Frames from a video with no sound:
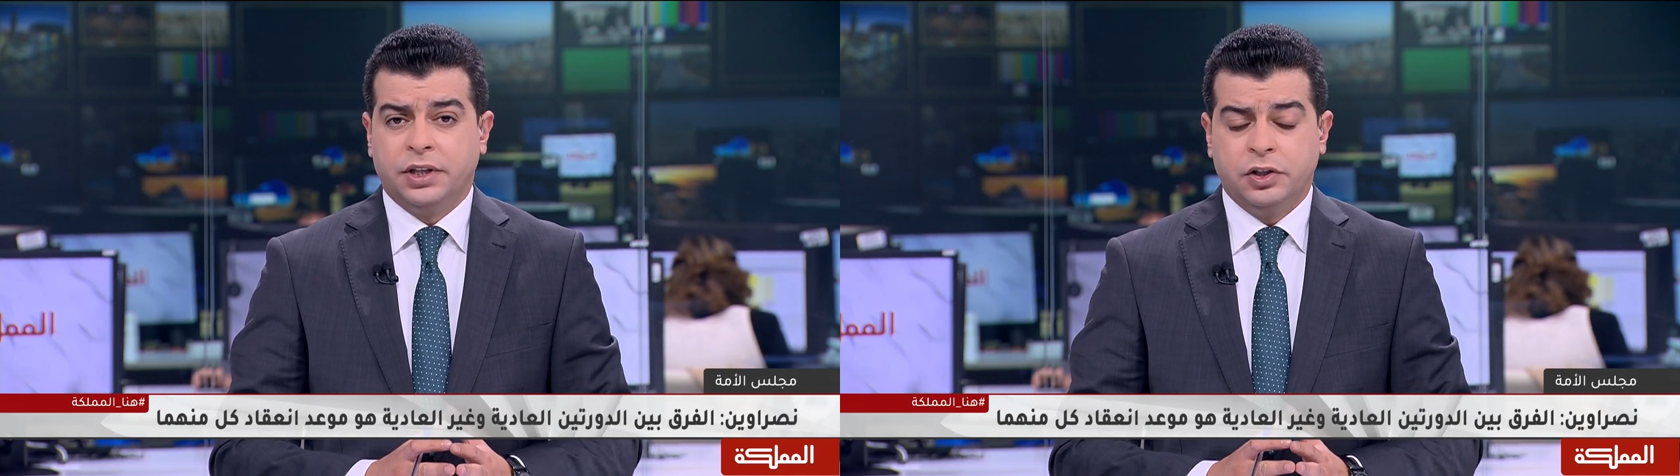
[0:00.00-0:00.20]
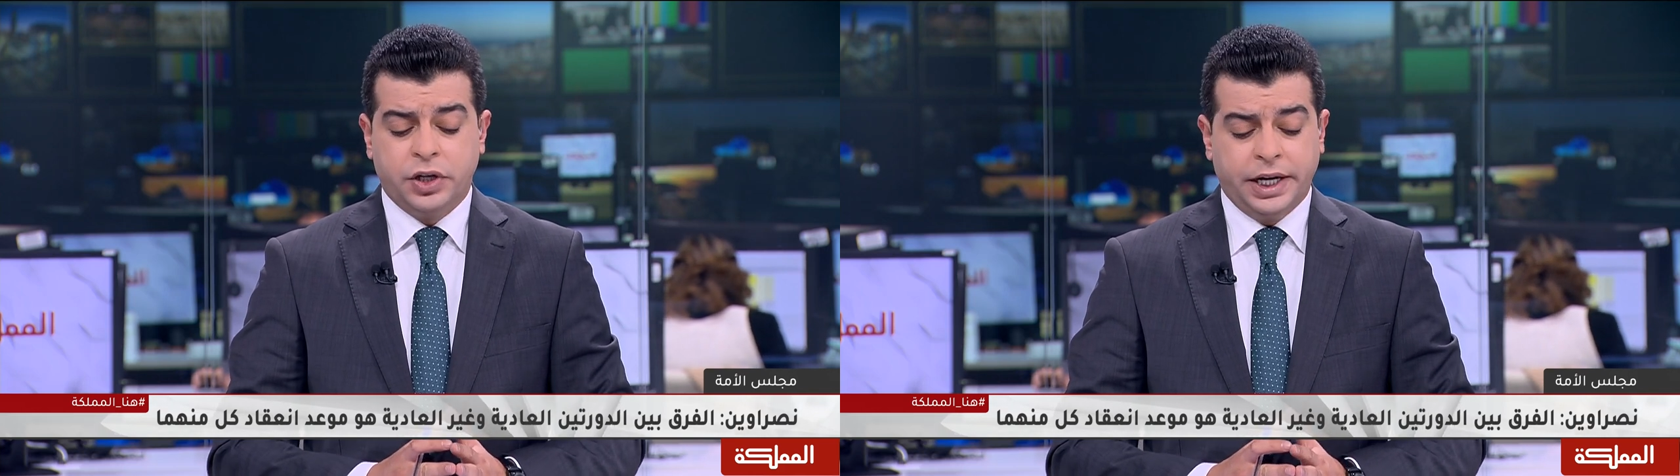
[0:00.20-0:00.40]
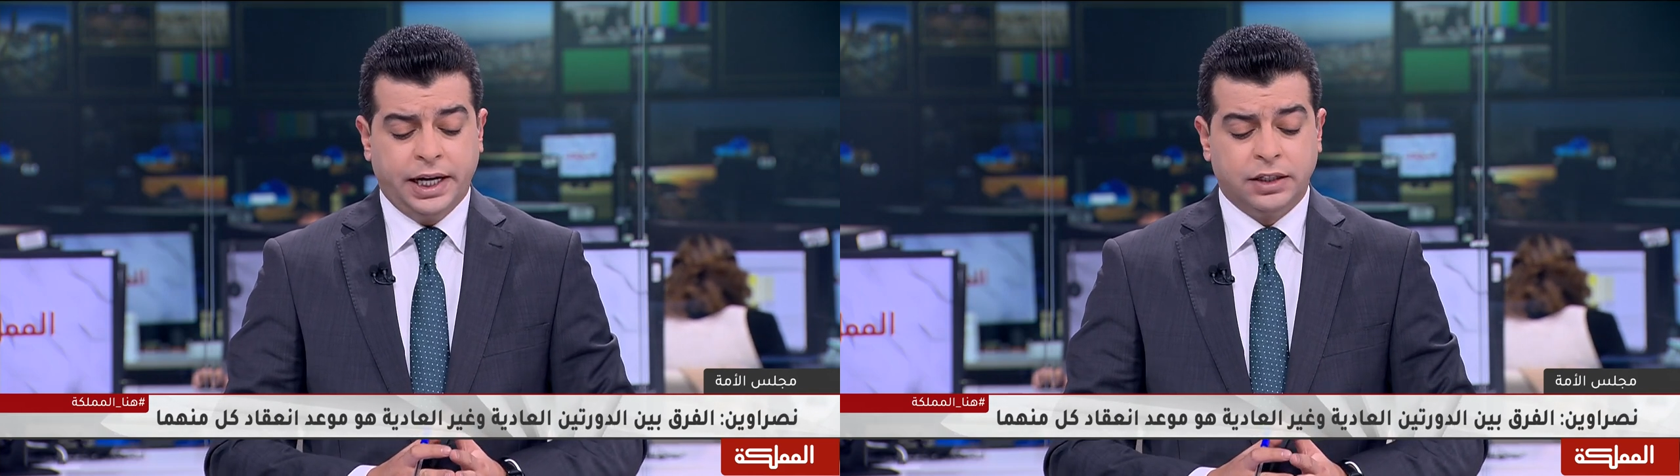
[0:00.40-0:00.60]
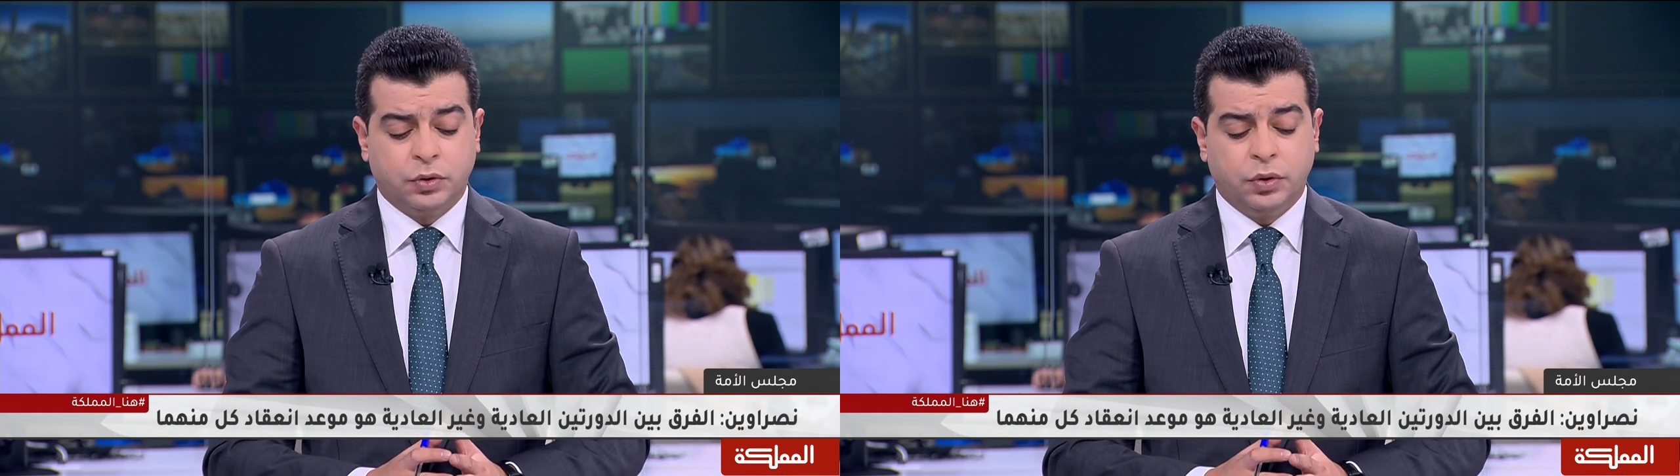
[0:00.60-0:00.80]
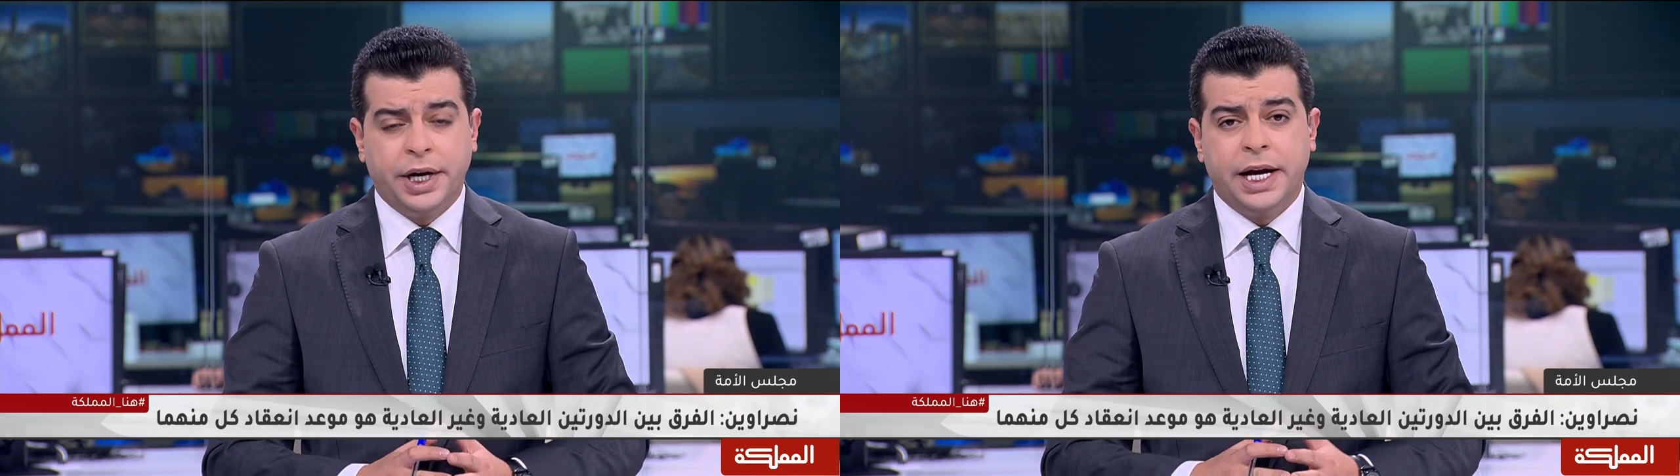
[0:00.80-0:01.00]
في ظل جائحة
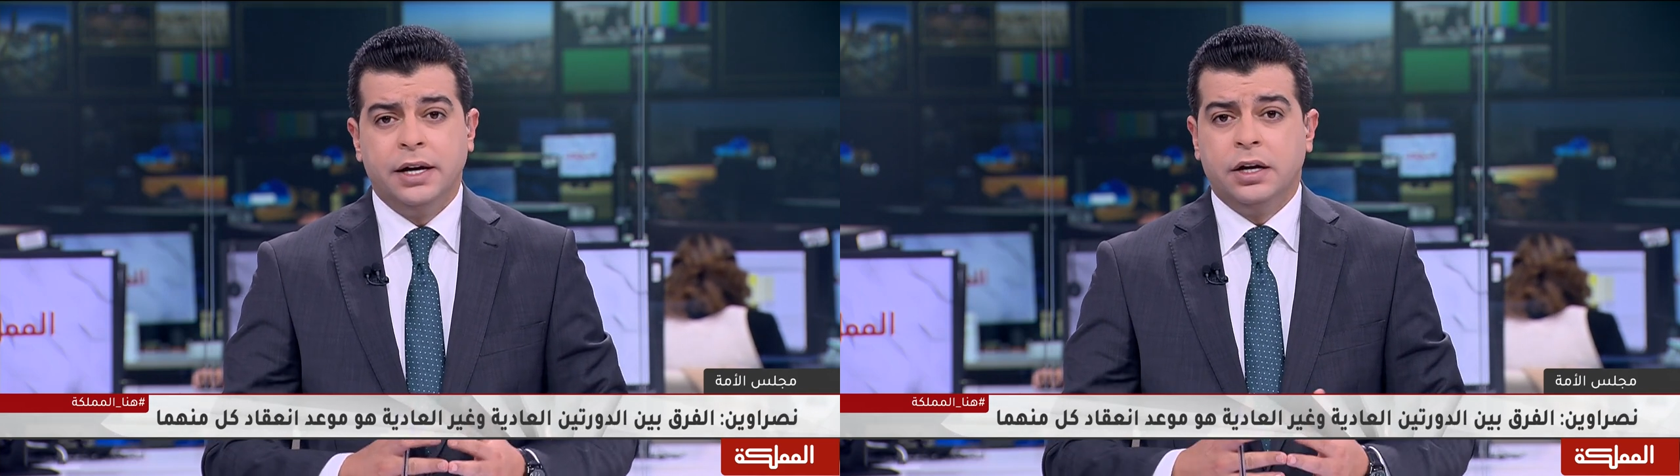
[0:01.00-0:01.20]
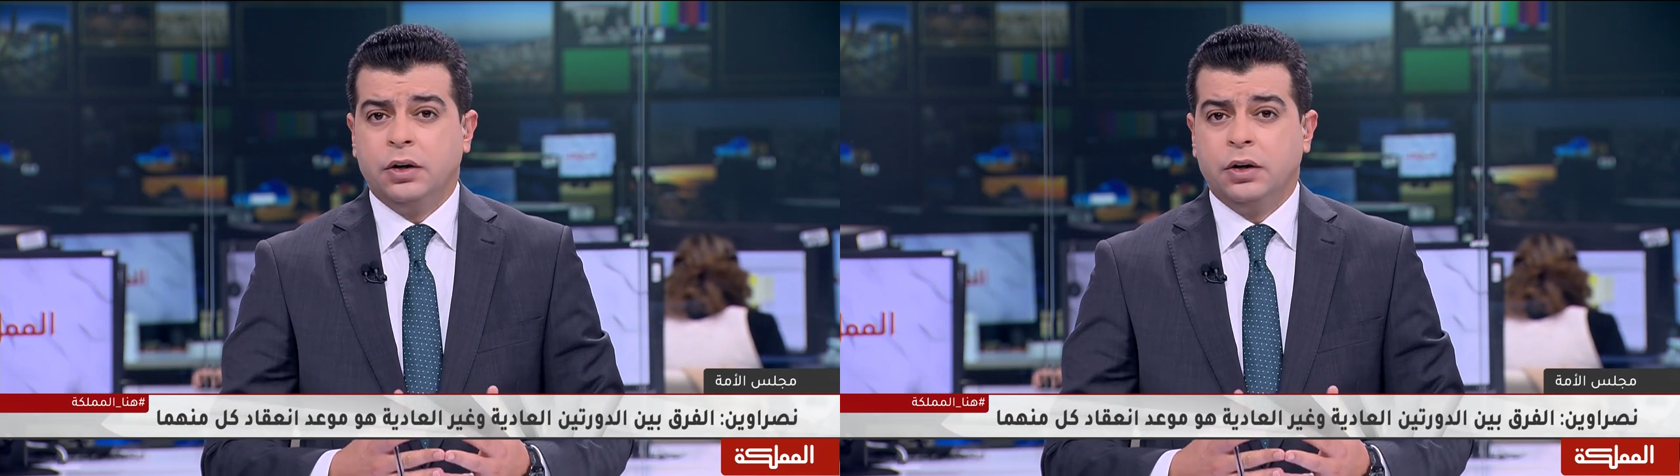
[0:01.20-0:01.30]
كورونا